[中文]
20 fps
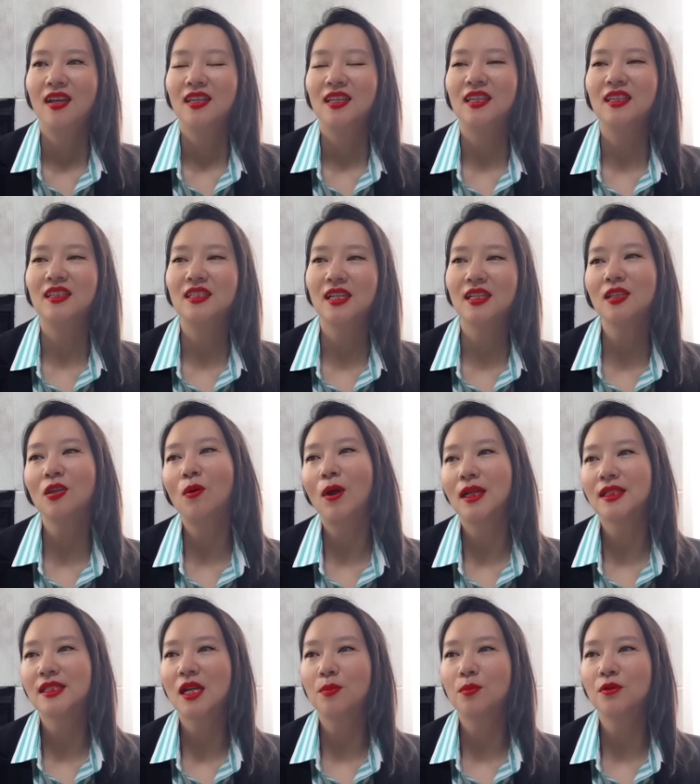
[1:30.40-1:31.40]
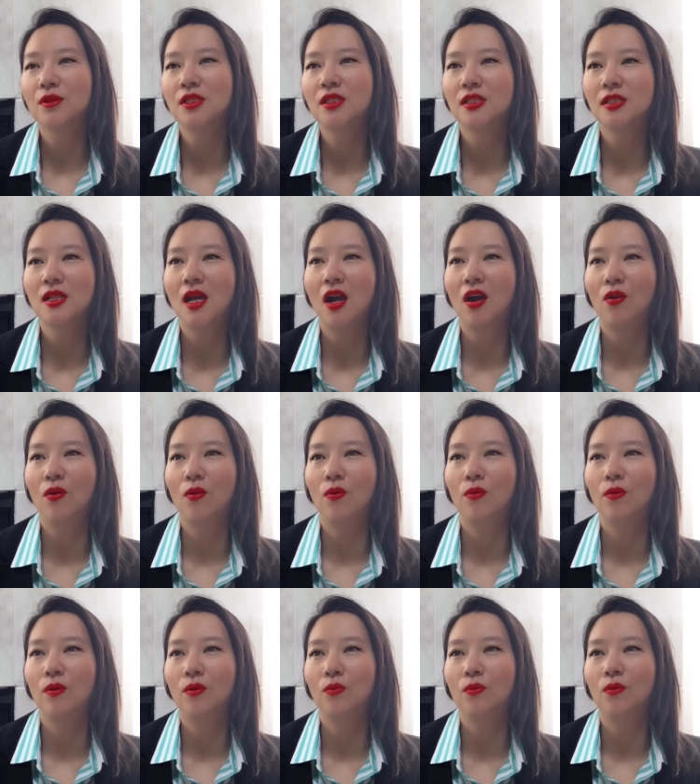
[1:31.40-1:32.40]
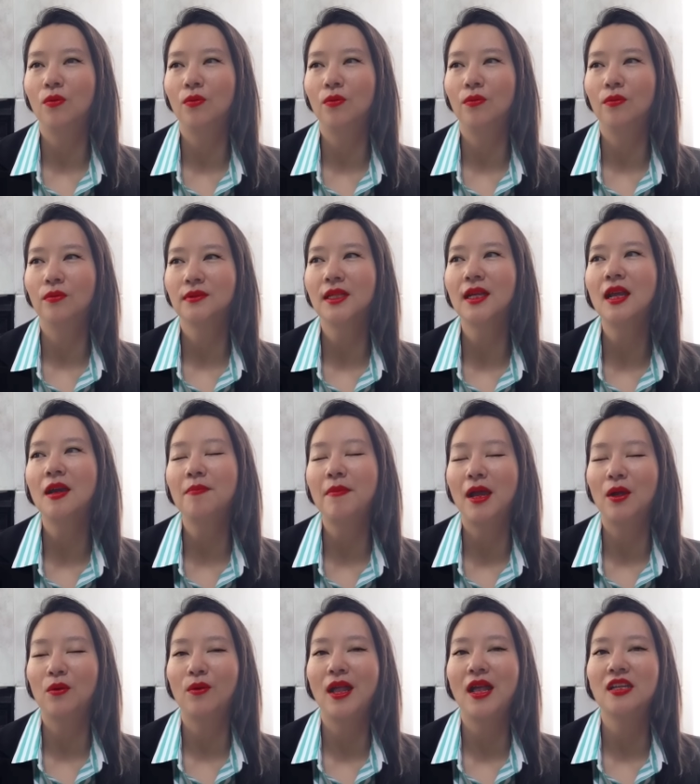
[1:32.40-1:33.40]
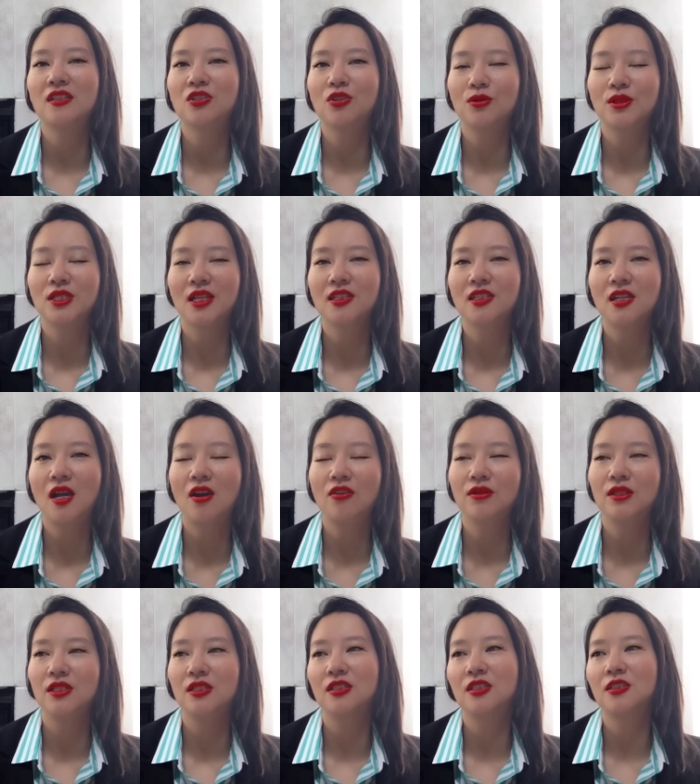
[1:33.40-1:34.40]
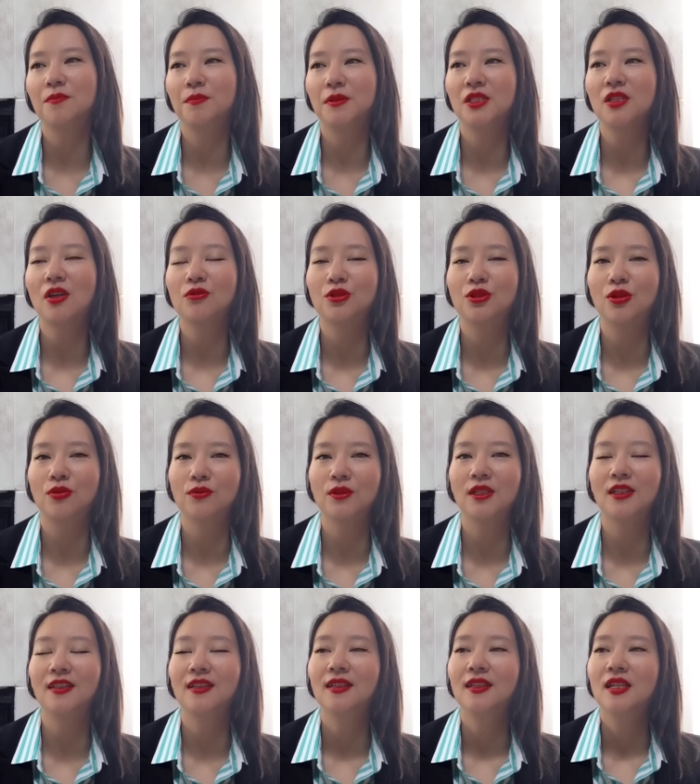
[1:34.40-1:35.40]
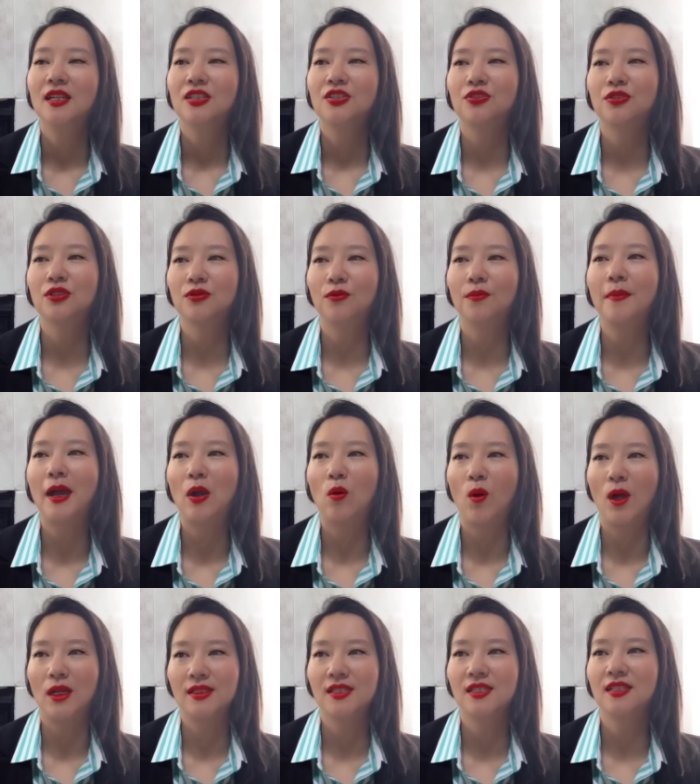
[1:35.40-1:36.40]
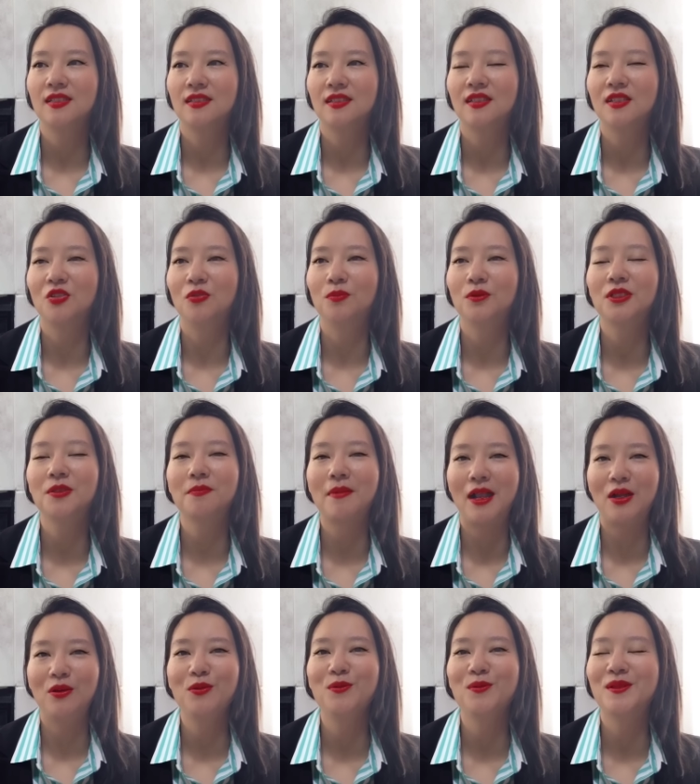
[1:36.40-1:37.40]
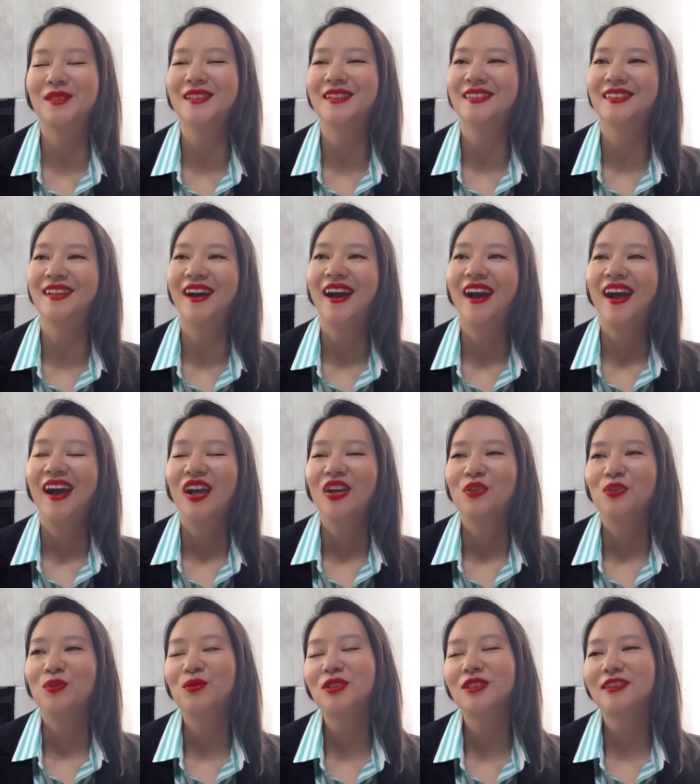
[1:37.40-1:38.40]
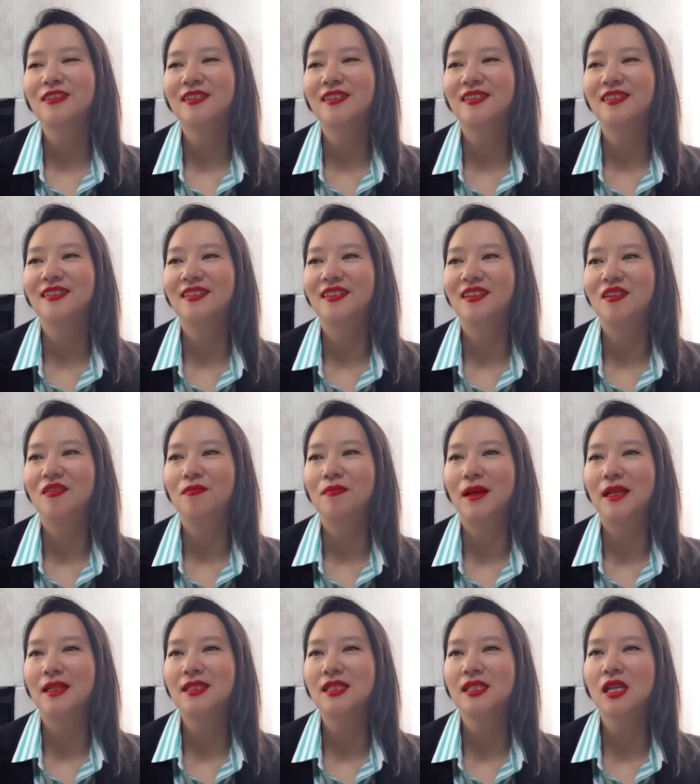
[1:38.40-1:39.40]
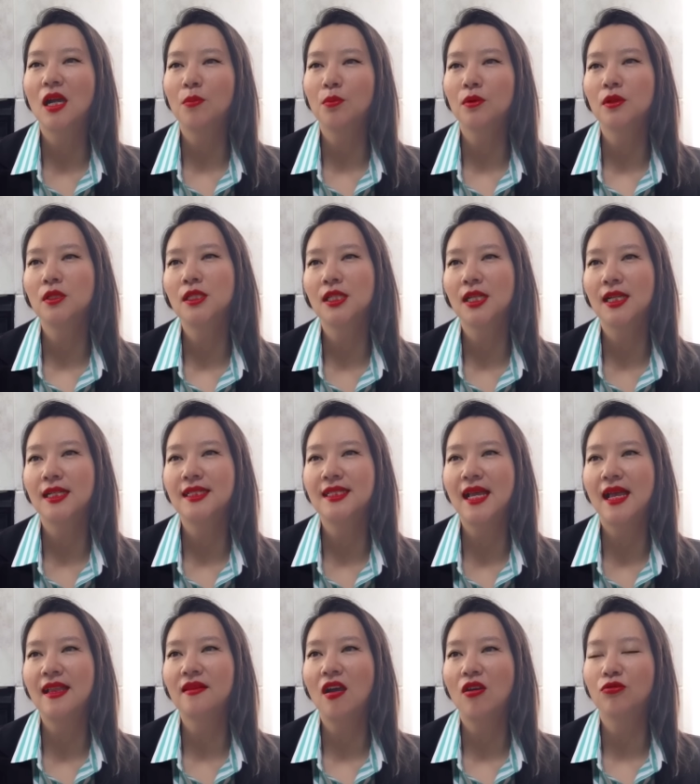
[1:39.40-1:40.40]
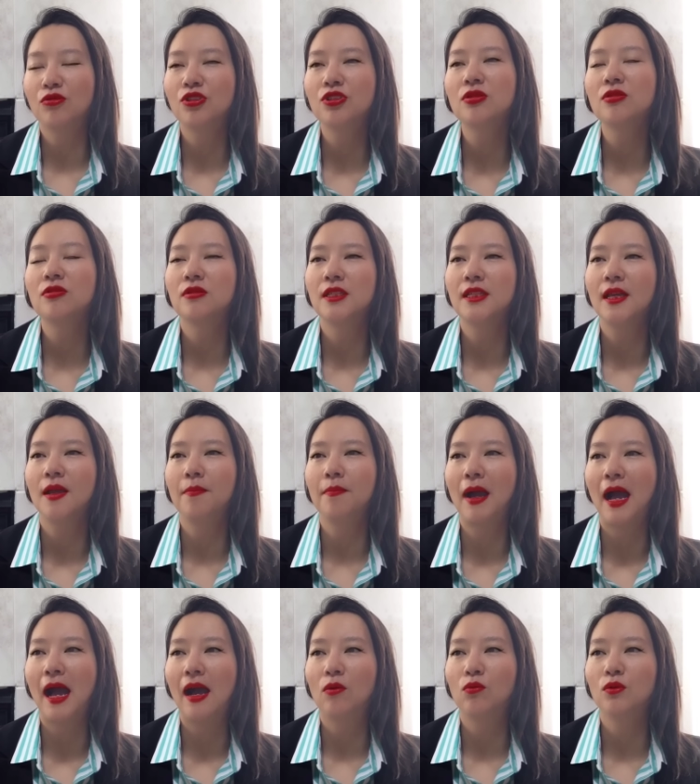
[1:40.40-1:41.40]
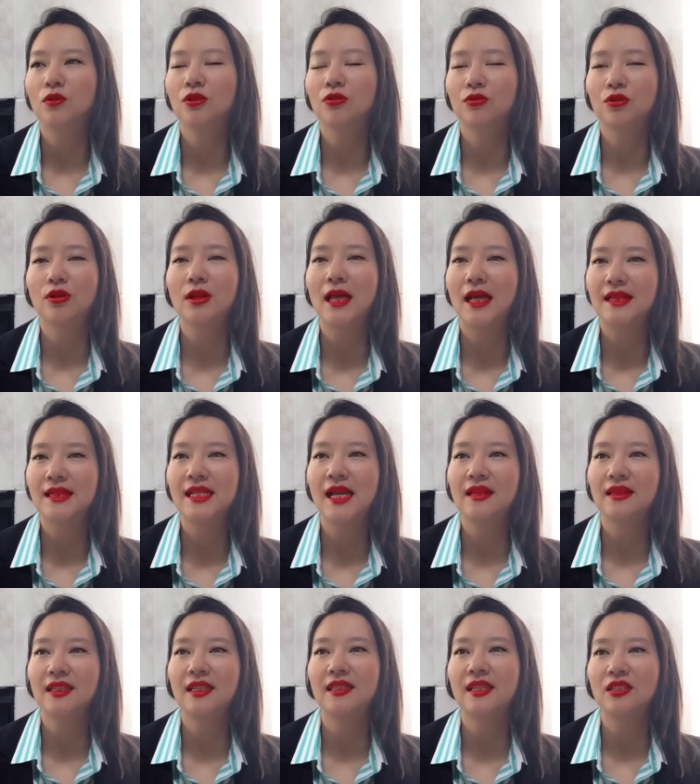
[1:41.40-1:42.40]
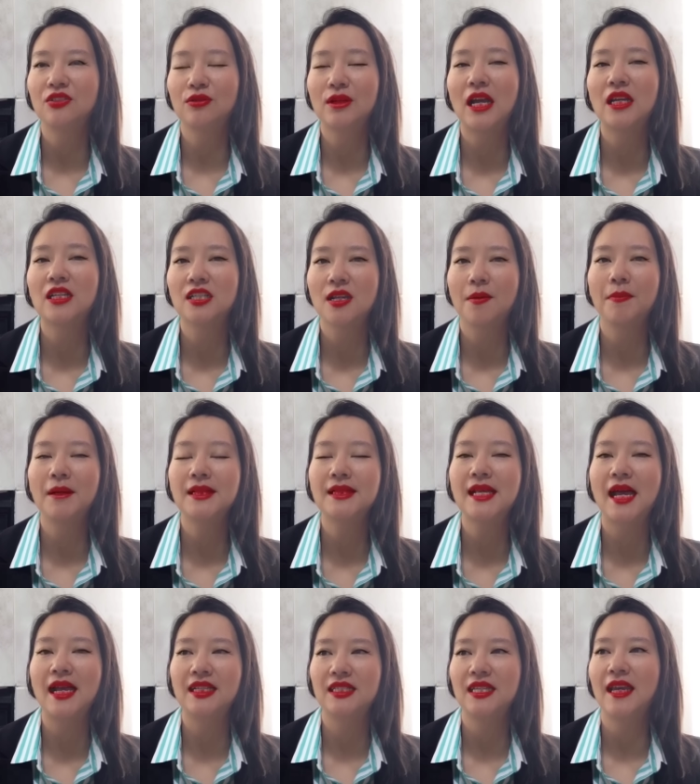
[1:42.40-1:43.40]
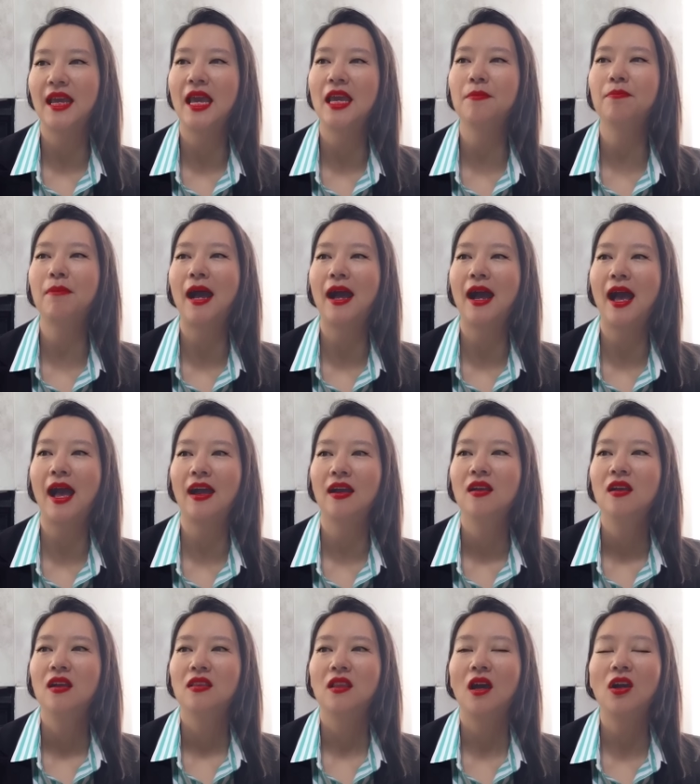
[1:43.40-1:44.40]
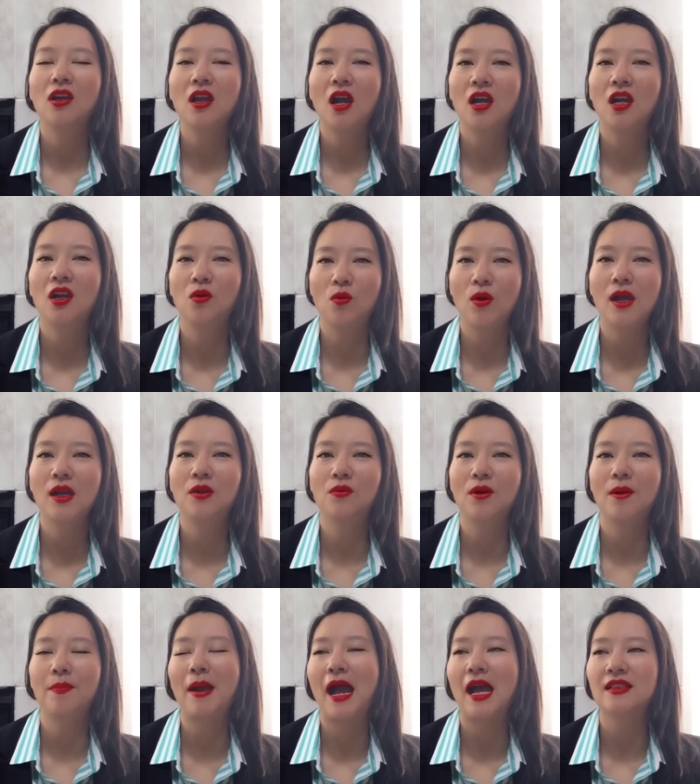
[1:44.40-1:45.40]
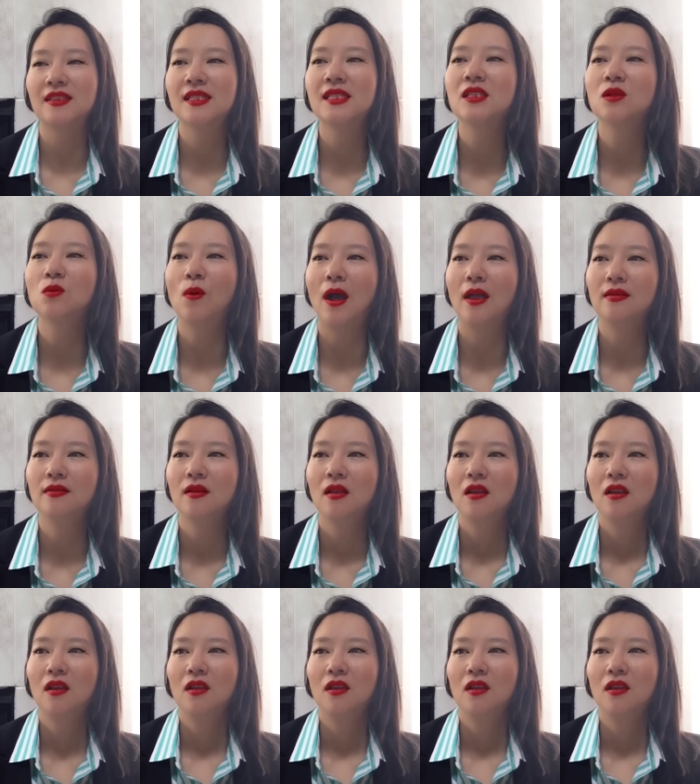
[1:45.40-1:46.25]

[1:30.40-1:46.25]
以前的话差不多吃到我。当然买回来的时候香蕉已经是比较熟的了，就是我买黄色的那种，不是买绿色的。于是呢呃每一次差不多吃个三到四天吧，或者我说两三天，那就开始上面长一些黑斑啊，然后要很快很快把它吃完，